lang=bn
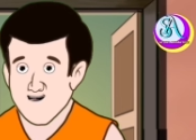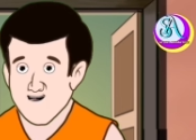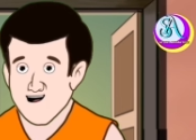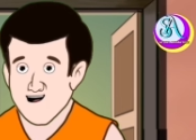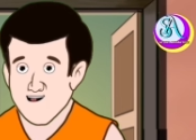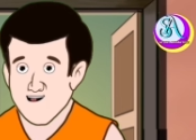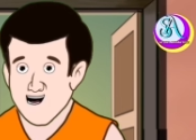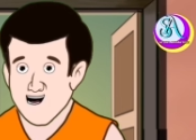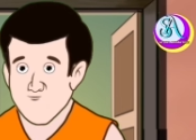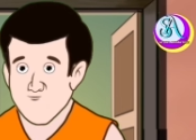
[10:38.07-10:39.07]
কলসিটিতে
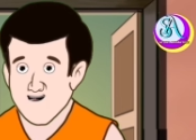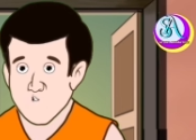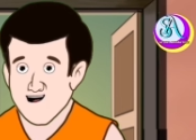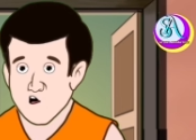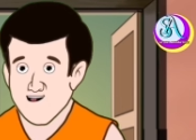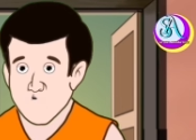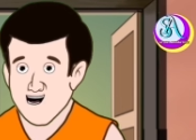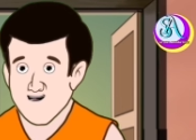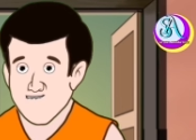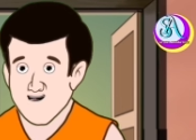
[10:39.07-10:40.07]
সোনার
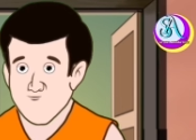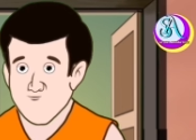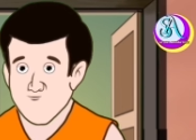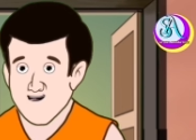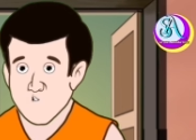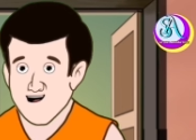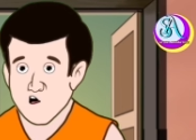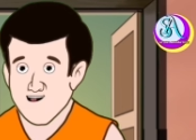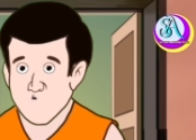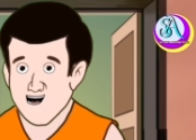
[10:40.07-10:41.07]
কয়েনে ভরে
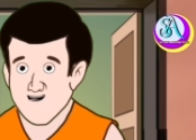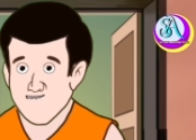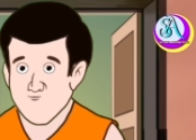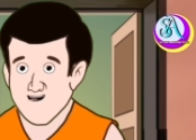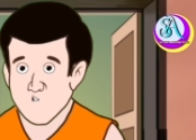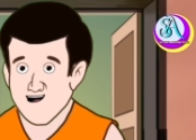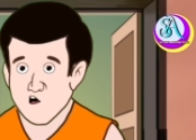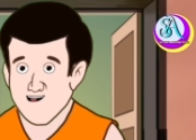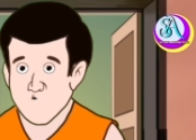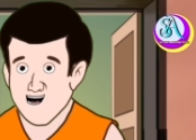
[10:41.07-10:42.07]
উঠেছে বউ
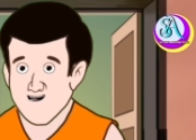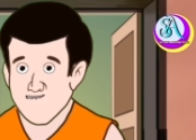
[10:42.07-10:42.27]
দেখে যাও